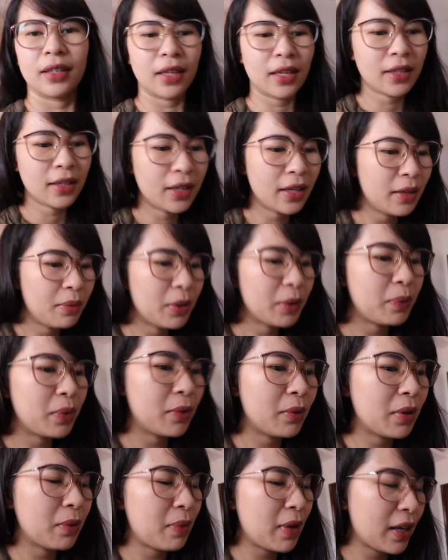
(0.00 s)
Henry, ba't
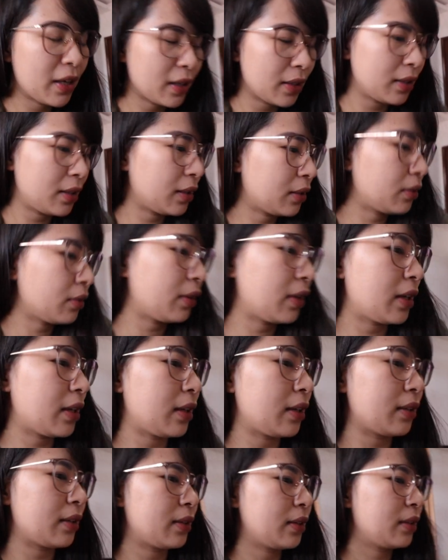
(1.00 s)
bumaba ka? Dito ka!
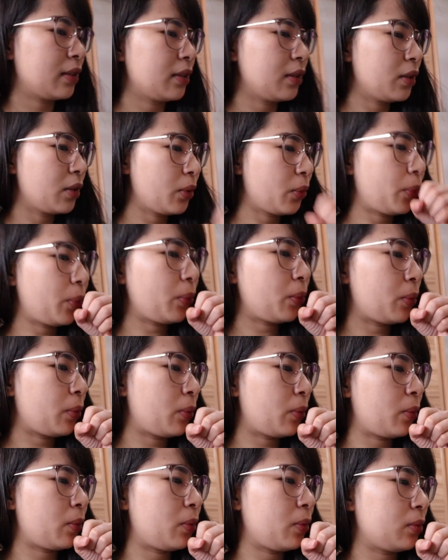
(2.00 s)

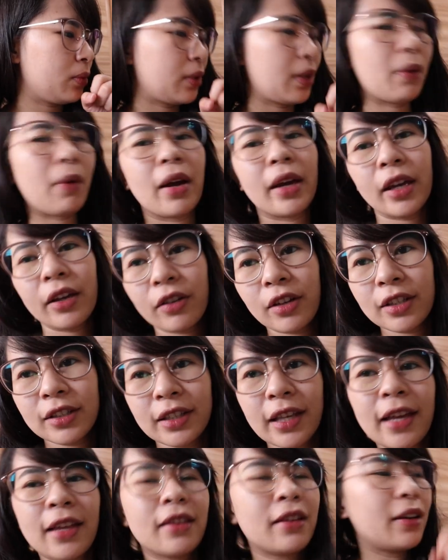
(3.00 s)
Tawagin ko lang
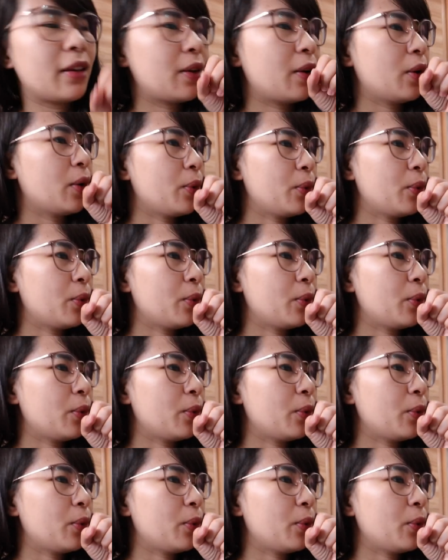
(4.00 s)
si Henry.